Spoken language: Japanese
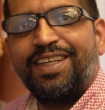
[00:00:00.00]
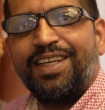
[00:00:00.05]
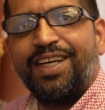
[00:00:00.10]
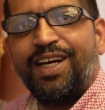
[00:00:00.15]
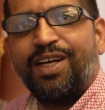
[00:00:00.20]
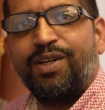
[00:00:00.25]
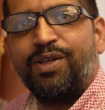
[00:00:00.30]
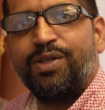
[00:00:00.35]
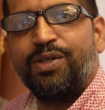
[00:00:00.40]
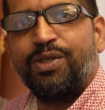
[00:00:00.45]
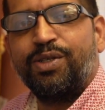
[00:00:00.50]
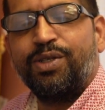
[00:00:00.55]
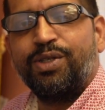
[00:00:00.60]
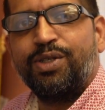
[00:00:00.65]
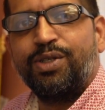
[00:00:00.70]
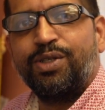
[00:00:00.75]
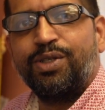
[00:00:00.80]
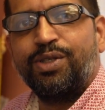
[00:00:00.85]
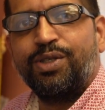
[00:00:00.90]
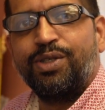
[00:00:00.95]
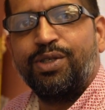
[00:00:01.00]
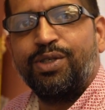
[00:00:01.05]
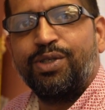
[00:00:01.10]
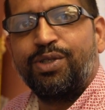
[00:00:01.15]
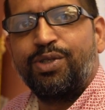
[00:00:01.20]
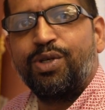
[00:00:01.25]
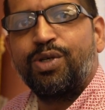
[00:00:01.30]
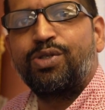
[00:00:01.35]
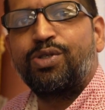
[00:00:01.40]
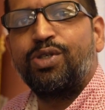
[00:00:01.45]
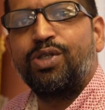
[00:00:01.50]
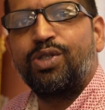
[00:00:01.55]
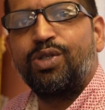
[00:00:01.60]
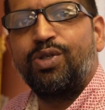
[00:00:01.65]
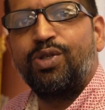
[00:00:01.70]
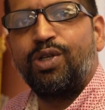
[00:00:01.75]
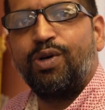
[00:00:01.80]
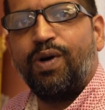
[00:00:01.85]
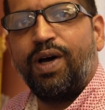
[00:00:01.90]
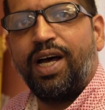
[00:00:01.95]
あの特徴と
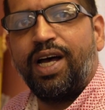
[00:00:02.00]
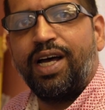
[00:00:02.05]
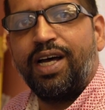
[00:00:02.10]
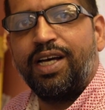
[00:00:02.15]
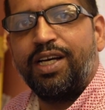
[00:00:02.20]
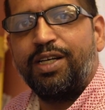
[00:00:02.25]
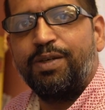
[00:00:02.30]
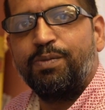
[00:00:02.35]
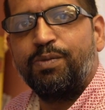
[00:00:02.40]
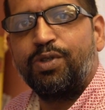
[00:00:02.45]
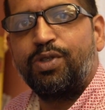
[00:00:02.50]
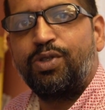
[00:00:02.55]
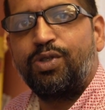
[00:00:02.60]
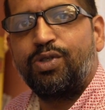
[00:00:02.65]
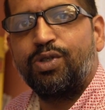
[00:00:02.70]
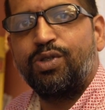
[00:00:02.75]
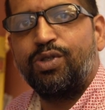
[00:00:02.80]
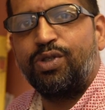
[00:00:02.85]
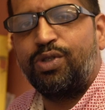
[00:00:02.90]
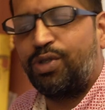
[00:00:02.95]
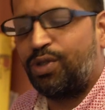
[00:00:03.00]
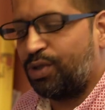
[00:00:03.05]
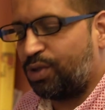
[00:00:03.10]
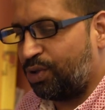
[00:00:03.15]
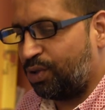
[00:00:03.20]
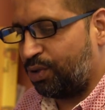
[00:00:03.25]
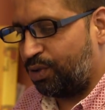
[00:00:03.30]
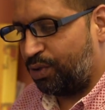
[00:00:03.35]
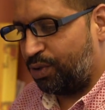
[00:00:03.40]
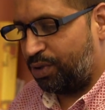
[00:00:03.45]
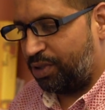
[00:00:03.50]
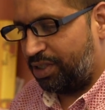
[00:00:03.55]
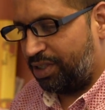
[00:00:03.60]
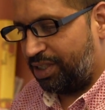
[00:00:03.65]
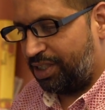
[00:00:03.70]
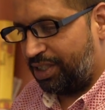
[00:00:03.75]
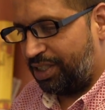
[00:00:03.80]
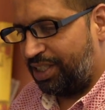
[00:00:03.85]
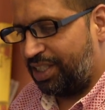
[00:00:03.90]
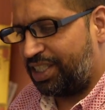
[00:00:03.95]
いうのはもうちょこちょこ
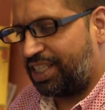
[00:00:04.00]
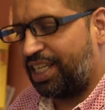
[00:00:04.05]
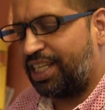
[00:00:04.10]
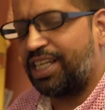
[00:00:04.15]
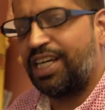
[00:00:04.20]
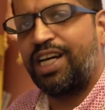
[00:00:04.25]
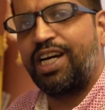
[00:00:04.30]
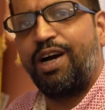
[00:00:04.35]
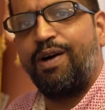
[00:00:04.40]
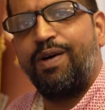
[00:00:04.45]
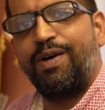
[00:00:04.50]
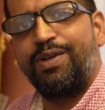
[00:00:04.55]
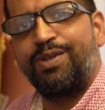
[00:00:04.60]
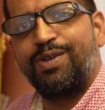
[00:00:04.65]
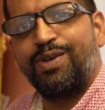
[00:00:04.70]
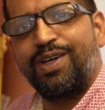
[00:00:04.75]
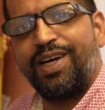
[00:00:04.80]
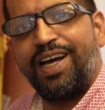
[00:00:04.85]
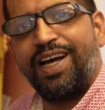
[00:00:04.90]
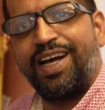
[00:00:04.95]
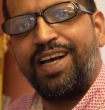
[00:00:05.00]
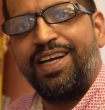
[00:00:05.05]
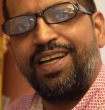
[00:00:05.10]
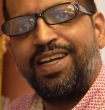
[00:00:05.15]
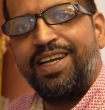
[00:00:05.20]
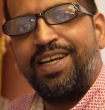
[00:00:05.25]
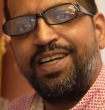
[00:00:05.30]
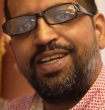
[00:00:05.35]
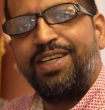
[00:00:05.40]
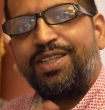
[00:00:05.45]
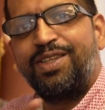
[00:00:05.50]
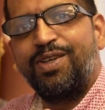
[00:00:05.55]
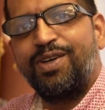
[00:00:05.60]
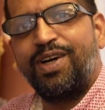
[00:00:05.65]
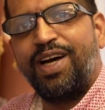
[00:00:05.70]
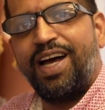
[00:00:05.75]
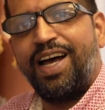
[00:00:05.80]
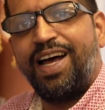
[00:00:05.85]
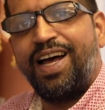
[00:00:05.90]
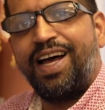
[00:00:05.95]
意見が変わるとか、人
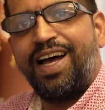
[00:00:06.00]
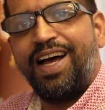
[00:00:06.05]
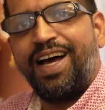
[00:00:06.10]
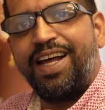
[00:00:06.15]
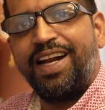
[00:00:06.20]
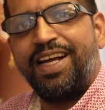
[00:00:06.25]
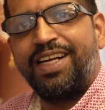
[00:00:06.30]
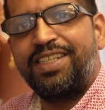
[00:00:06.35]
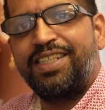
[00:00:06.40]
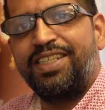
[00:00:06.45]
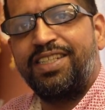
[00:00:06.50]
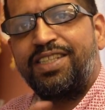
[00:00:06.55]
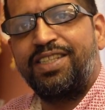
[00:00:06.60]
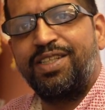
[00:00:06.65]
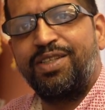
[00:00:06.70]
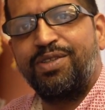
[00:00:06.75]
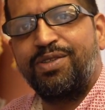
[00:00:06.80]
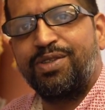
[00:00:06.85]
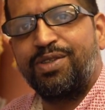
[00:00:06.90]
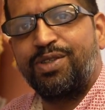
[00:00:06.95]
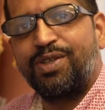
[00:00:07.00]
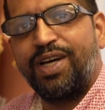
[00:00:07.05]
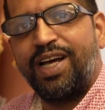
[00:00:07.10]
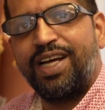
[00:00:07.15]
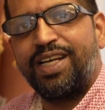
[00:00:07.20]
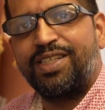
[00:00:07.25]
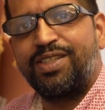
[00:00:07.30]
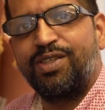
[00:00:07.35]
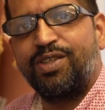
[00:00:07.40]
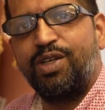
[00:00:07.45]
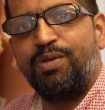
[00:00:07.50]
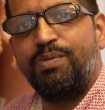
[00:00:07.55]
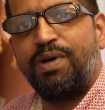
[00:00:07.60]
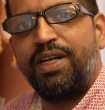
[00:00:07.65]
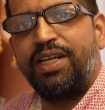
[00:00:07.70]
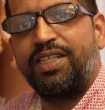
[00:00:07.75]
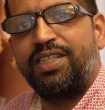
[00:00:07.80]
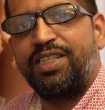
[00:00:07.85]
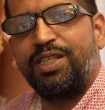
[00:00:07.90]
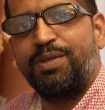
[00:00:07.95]
が話してることがすごい真
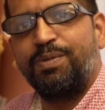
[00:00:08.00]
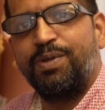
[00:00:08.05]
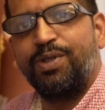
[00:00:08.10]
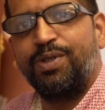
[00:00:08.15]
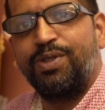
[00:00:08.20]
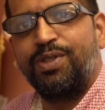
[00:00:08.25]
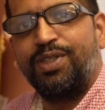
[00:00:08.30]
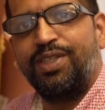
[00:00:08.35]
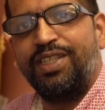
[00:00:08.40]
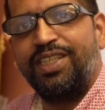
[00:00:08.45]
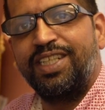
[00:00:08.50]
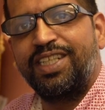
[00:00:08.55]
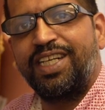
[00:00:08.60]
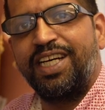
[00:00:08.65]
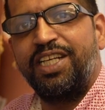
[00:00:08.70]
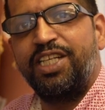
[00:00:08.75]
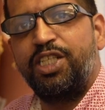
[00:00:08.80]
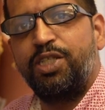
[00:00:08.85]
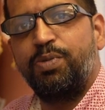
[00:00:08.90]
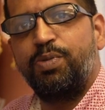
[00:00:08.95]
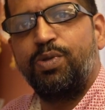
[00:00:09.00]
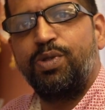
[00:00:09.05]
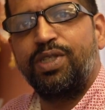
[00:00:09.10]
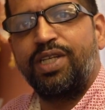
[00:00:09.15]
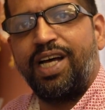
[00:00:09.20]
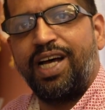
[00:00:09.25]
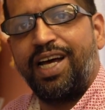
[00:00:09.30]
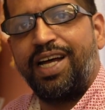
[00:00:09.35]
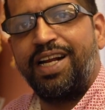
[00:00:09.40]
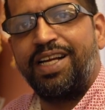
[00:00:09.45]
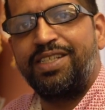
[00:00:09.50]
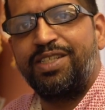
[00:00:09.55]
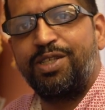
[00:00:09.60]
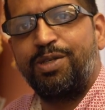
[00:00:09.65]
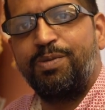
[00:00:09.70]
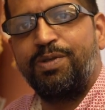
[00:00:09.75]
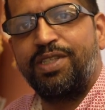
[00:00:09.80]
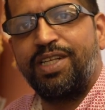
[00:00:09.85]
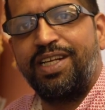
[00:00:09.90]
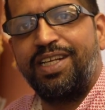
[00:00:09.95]
似してもいかに自分が話して
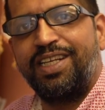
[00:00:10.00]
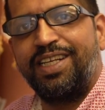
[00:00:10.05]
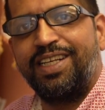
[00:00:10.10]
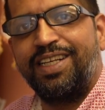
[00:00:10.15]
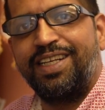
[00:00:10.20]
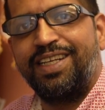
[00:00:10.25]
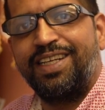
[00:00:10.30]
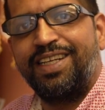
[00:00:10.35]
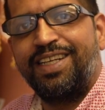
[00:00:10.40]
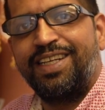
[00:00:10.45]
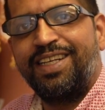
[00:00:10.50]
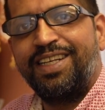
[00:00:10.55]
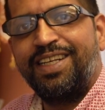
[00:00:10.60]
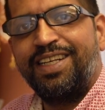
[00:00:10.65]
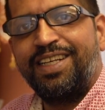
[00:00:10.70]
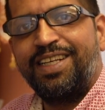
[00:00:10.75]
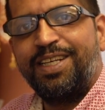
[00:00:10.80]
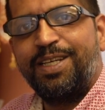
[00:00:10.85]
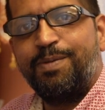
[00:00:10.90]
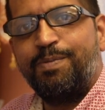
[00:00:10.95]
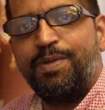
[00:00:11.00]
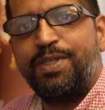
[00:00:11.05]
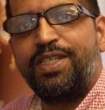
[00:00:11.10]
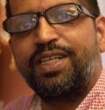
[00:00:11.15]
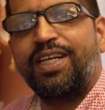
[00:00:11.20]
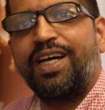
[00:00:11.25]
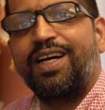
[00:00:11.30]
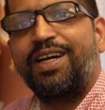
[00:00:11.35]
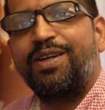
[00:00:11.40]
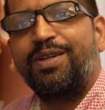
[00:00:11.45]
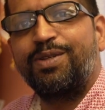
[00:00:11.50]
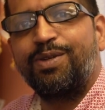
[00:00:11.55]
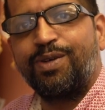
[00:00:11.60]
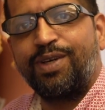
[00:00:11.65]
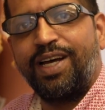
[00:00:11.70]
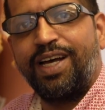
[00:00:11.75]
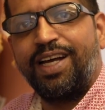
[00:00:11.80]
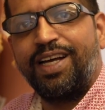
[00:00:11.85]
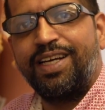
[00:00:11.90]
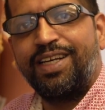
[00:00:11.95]
るみたいに見せかけると
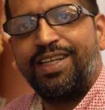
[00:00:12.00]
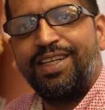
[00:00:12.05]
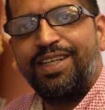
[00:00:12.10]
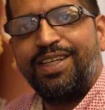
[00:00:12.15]
か